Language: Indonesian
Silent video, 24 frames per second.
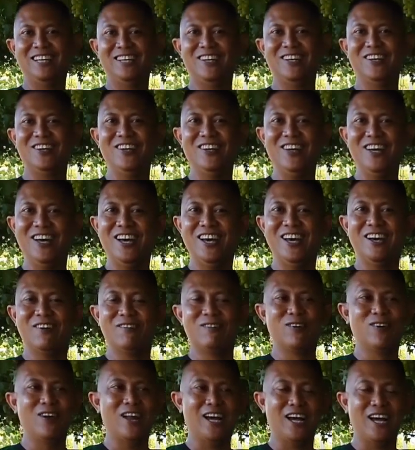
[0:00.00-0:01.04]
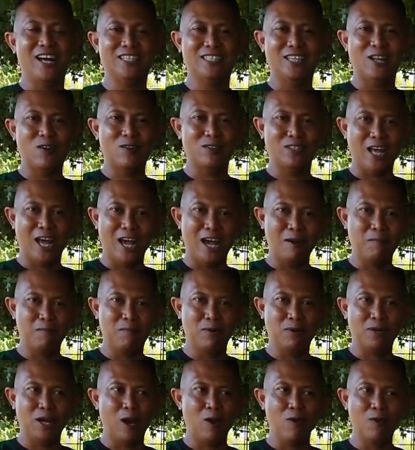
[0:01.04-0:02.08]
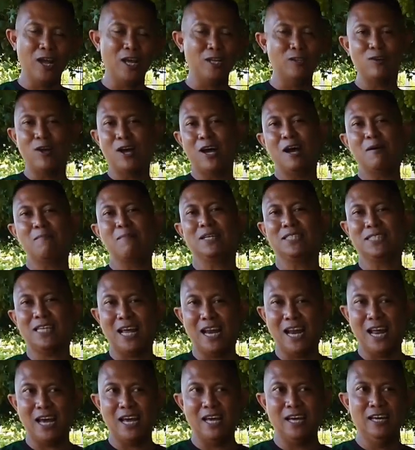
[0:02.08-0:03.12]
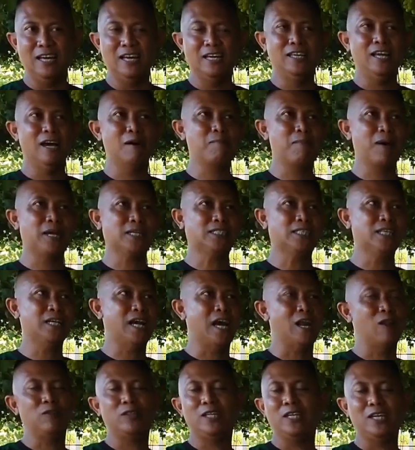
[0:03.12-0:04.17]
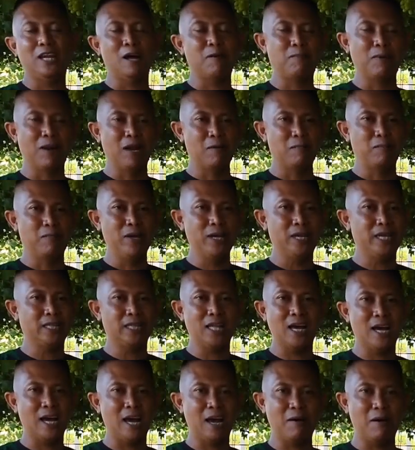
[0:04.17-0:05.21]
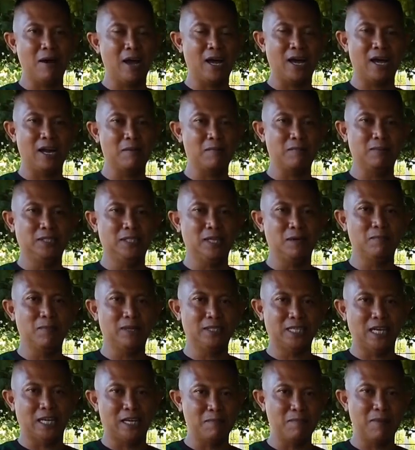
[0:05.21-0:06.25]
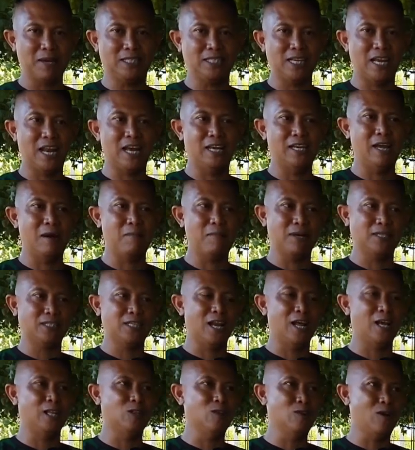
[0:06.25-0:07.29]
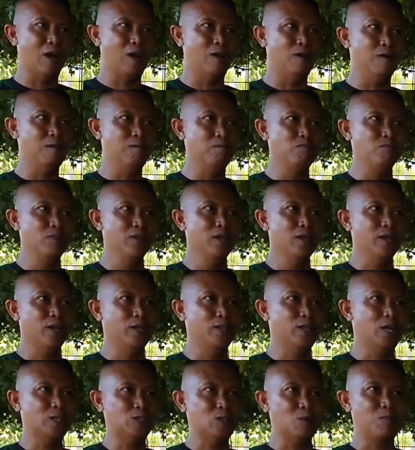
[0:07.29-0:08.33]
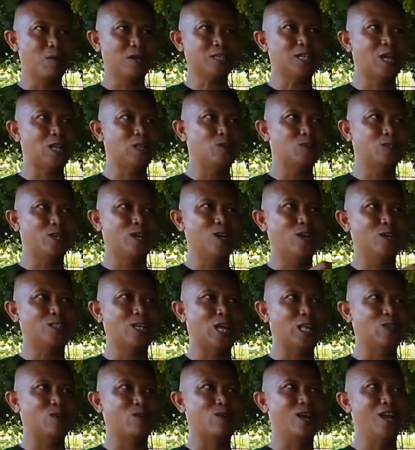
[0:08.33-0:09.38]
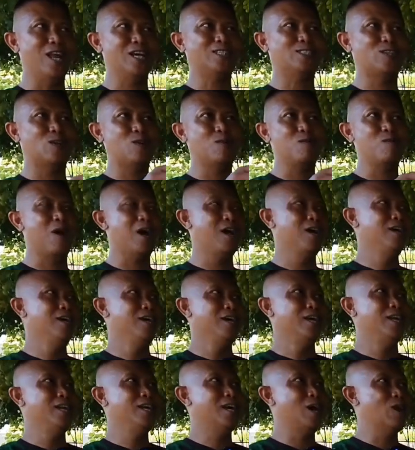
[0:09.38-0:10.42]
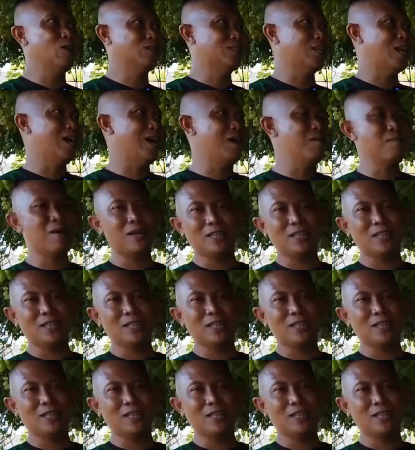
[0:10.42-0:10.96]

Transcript: Jadi menggunakan sarung tangan, kalau enggak juga nggak masalah. Yang pasti kalau tidak berlebih kita nggak akan menjadi masalah. Yang masalah itu kalau kita coba satu sendok satu gelas wah ini kalau serangga